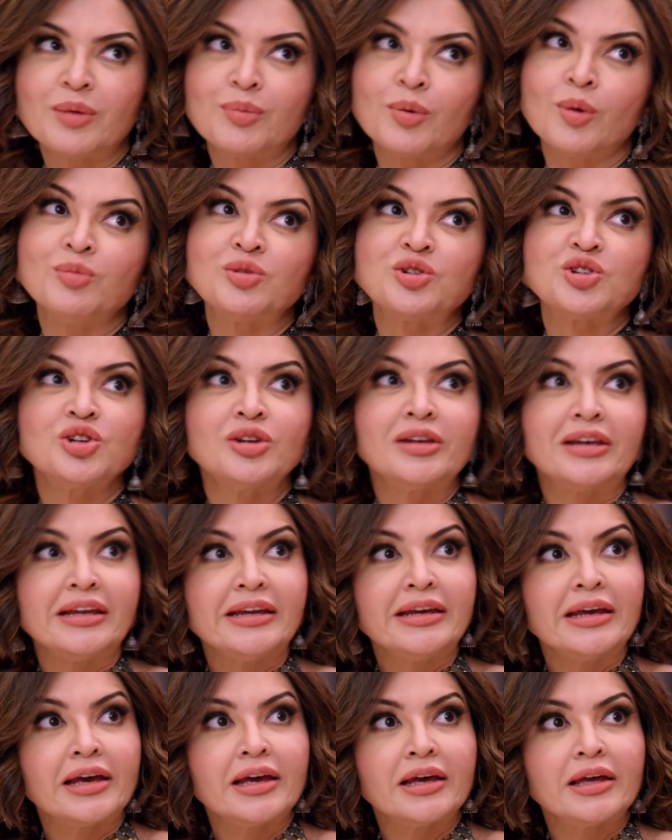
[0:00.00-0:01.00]
لا طلبتي
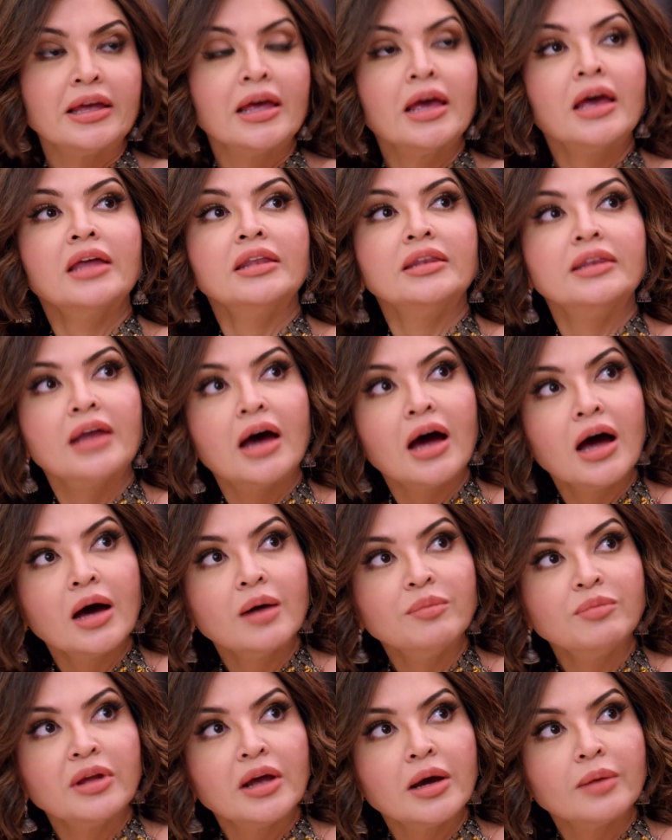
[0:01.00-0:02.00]
إذن ولا
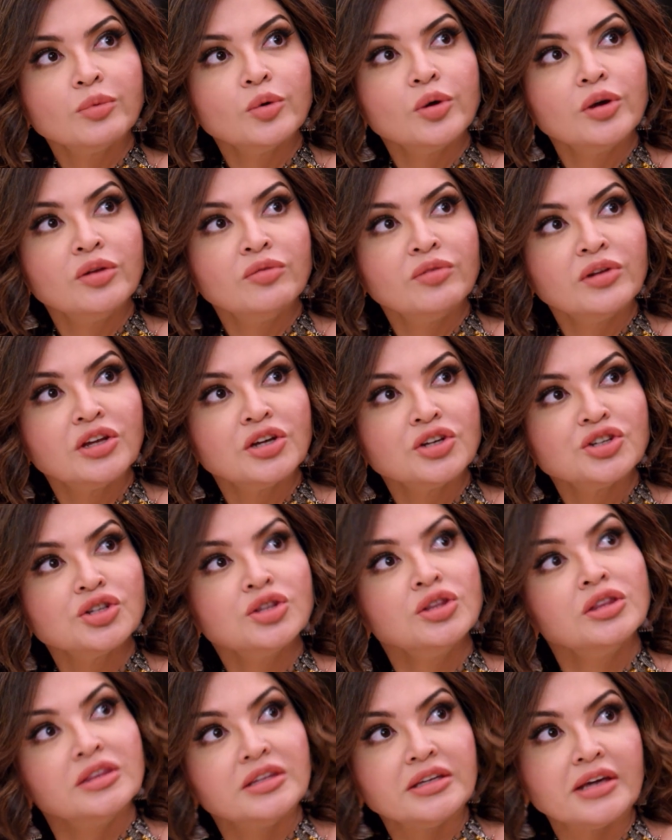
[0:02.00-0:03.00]
حتى عزمناكي
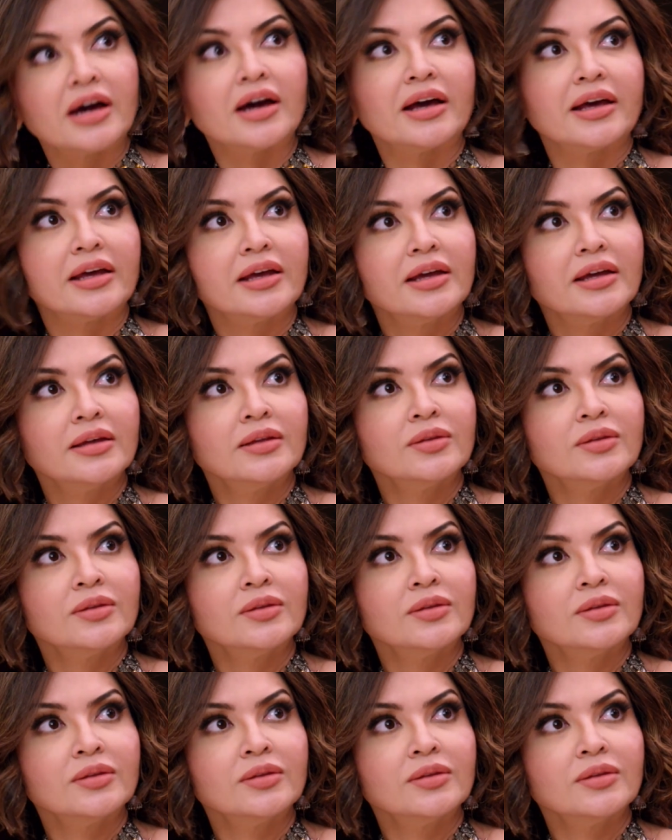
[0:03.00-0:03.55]
تجي لعنا